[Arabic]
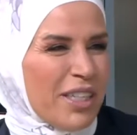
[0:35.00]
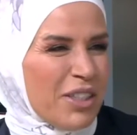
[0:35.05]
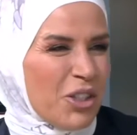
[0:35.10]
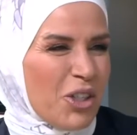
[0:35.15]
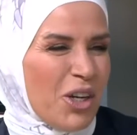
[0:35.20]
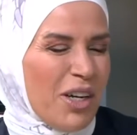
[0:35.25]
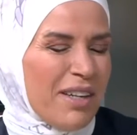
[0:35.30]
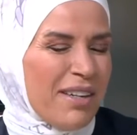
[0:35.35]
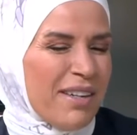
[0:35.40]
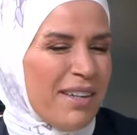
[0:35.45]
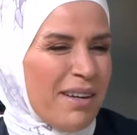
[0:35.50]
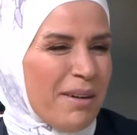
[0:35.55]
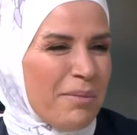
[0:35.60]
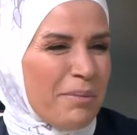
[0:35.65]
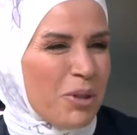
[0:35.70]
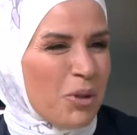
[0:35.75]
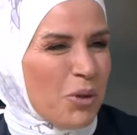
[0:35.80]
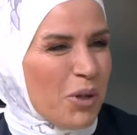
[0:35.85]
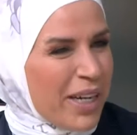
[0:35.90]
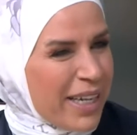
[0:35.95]
ان شاء الله
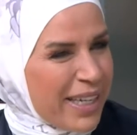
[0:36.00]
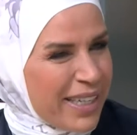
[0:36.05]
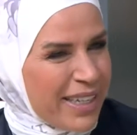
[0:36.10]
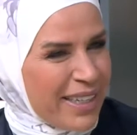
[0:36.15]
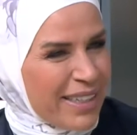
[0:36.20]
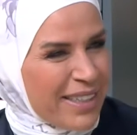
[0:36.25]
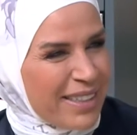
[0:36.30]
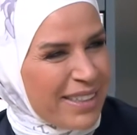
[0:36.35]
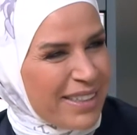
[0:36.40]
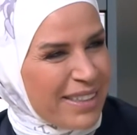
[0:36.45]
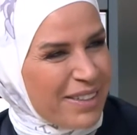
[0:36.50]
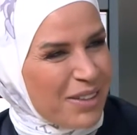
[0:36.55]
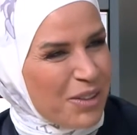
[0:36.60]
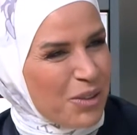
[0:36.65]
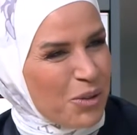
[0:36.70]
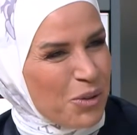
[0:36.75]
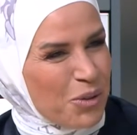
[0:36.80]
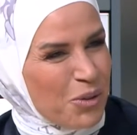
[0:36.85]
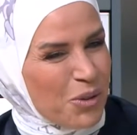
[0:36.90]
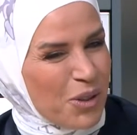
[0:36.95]
بكل خير
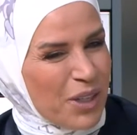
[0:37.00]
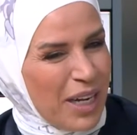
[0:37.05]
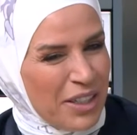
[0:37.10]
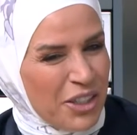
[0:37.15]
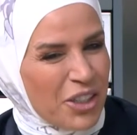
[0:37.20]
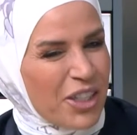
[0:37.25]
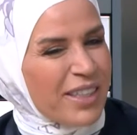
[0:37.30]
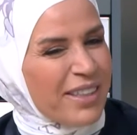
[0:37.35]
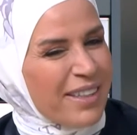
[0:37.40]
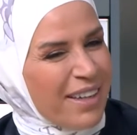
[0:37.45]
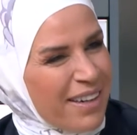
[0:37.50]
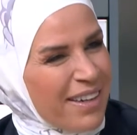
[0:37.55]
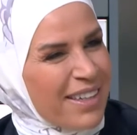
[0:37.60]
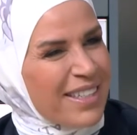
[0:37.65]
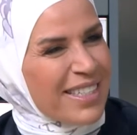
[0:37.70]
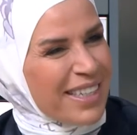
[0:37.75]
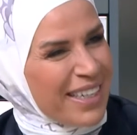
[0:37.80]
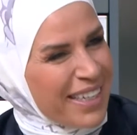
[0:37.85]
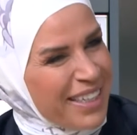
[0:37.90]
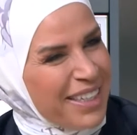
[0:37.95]
وعن جد نهار
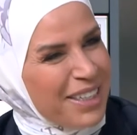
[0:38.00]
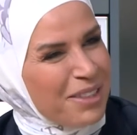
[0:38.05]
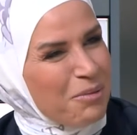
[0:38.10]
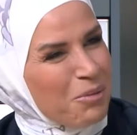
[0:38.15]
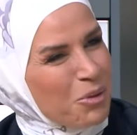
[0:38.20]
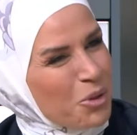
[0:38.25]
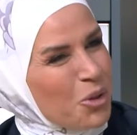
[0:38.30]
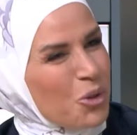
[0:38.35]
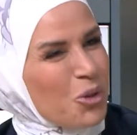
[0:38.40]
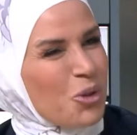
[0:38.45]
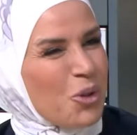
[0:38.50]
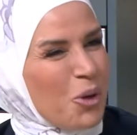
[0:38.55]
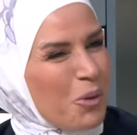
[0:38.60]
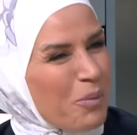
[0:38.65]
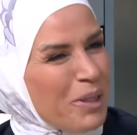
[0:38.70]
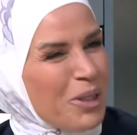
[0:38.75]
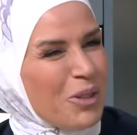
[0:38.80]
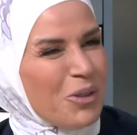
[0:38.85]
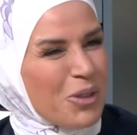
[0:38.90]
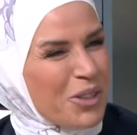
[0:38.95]
سعيد بوجودكم
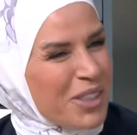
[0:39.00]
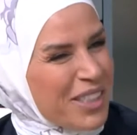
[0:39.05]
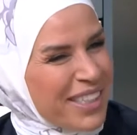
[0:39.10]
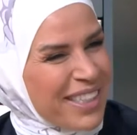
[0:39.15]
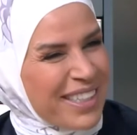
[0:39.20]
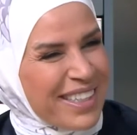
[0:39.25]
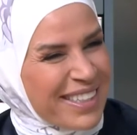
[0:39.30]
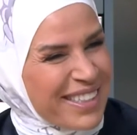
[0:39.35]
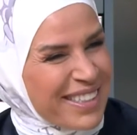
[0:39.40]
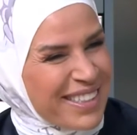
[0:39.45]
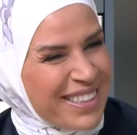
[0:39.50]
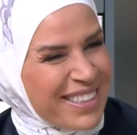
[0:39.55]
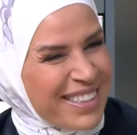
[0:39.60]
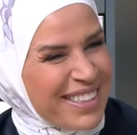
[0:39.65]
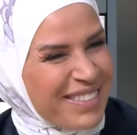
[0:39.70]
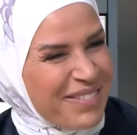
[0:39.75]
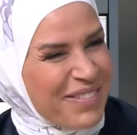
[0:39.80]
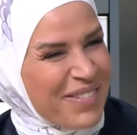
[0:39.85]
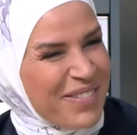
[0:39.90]
انتم الاثنين بوجودك